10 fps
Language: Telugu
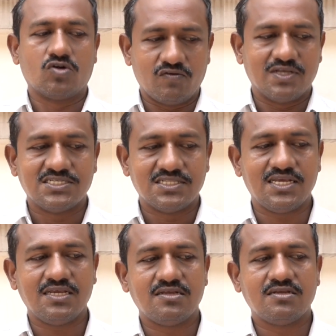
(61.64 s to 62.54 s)

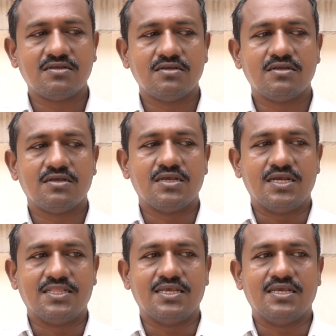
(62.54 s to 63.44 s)
కొట్టివేసింది
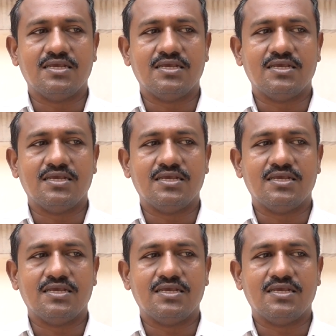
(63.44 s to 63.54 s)
ఇది